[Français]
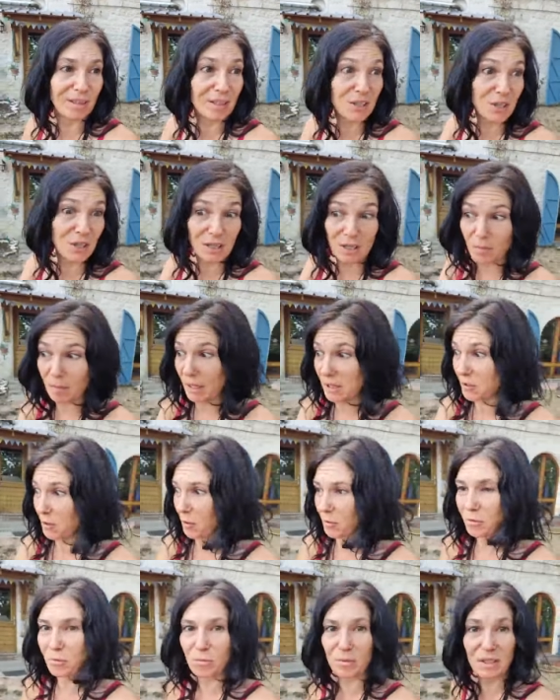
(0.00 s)
les,
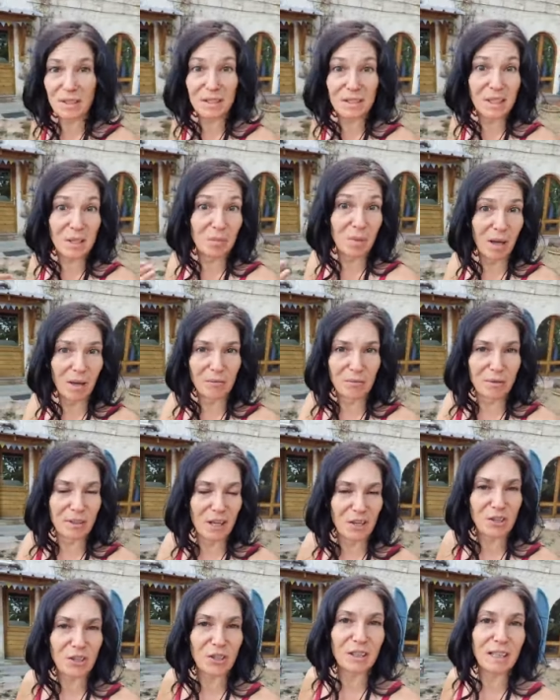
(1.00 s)
personnes nous disaient, bah
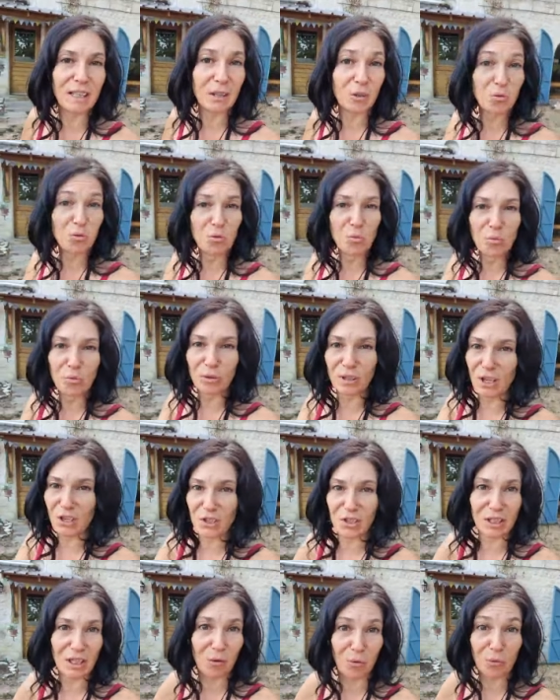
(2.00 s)
venez acheter des légumes, venez
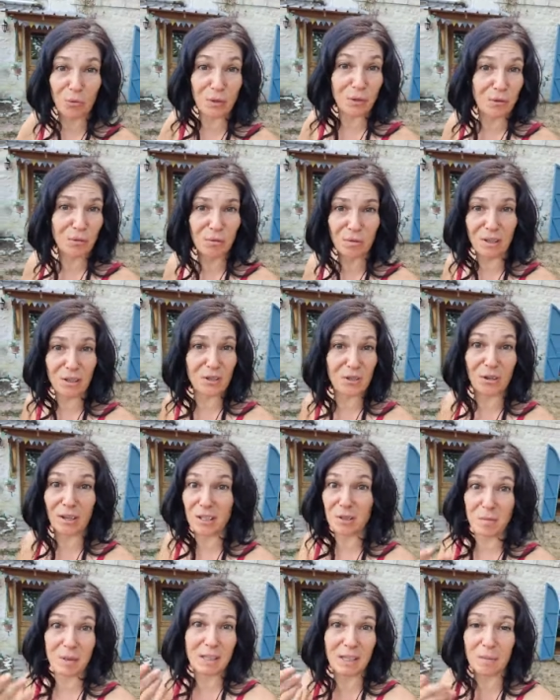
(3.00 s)
acheter des confitures, et je leur
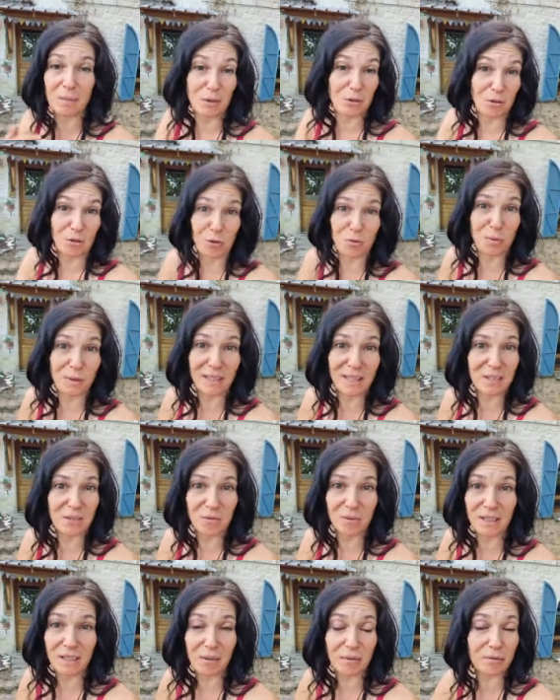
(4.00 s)
expliquais, bah, je suis
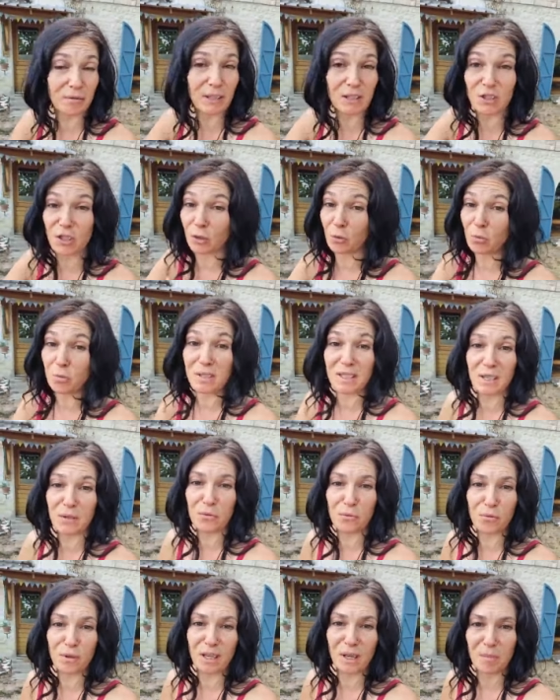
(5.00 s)
désolée, en fait, j'ai tout ce qu'il
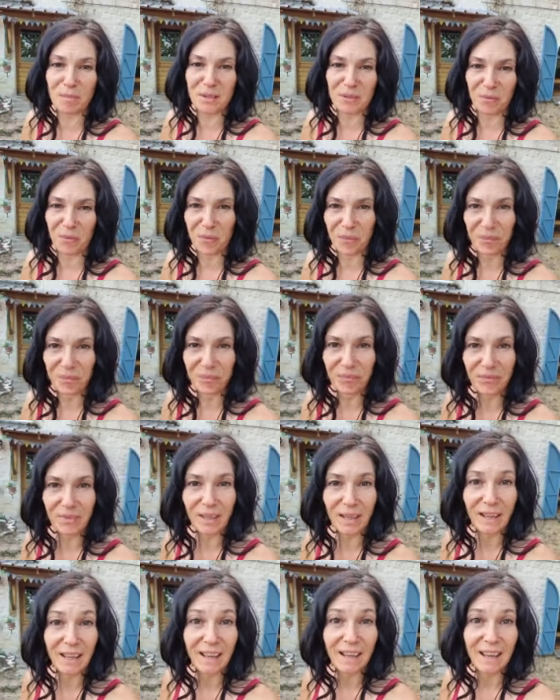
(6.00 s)
faut à la maison.
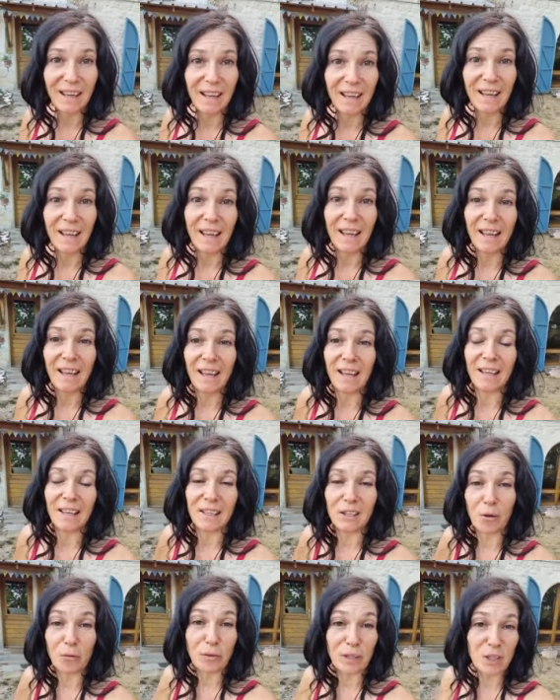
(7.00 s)

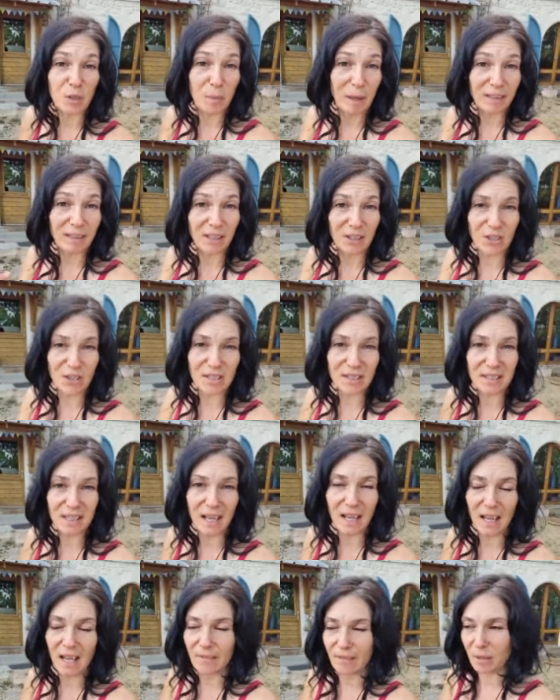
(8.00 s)
Et en fait, je partageais
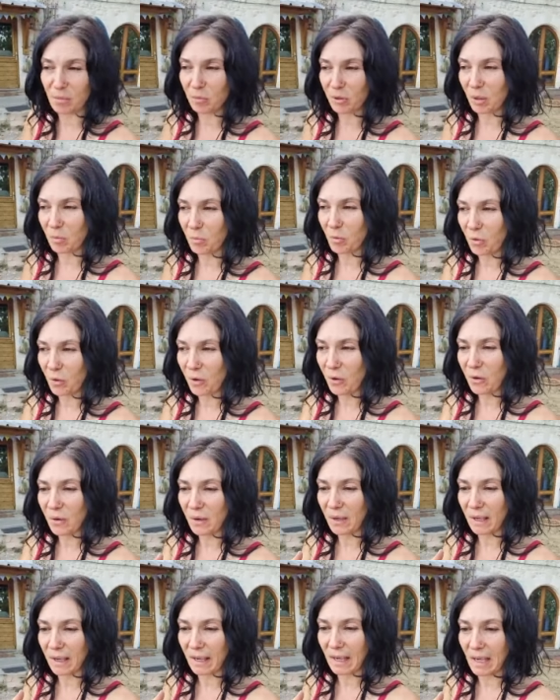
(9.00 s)
ça avec mon amoureux
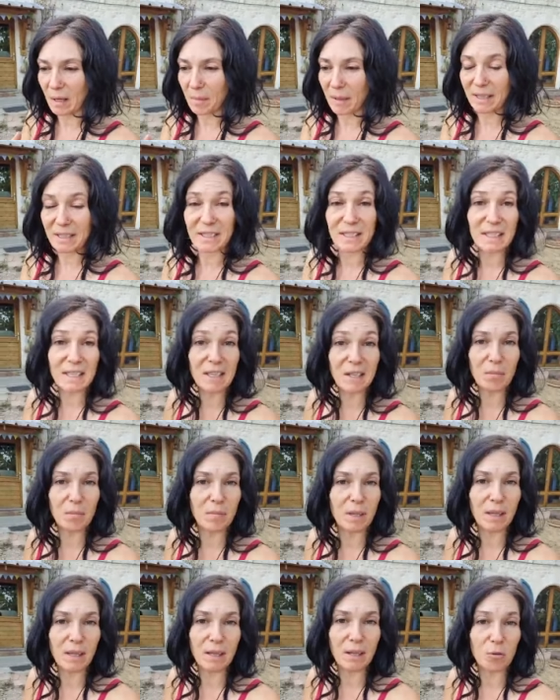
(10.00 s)
et il m'a dit,
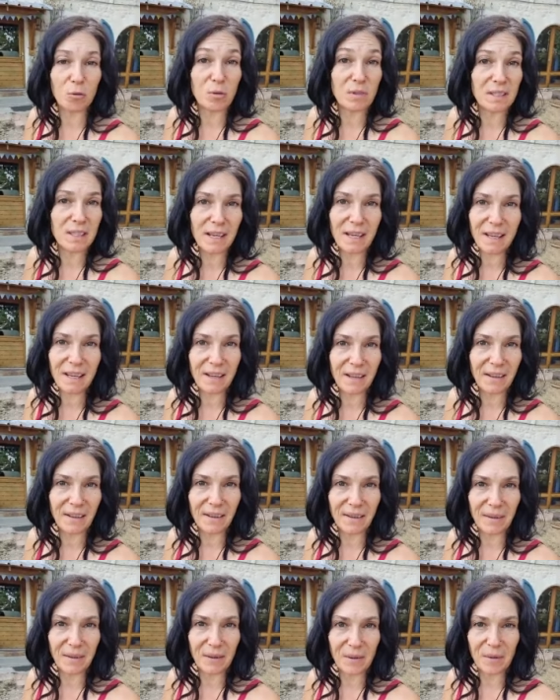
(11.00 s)
mais tu sais,
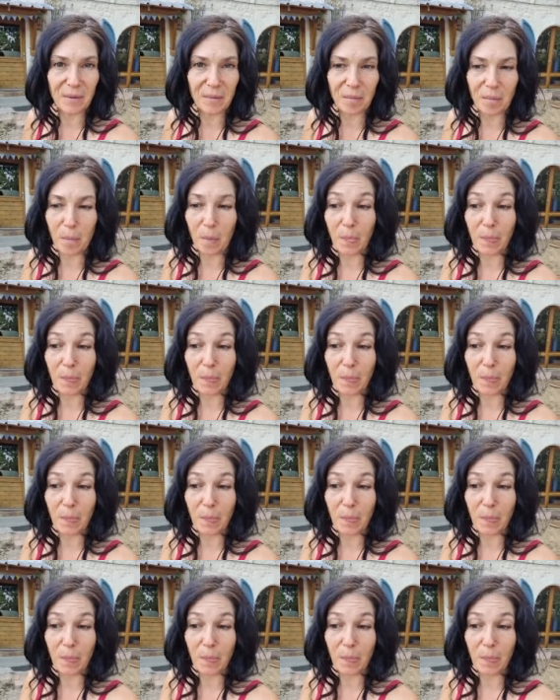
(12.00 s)
euh,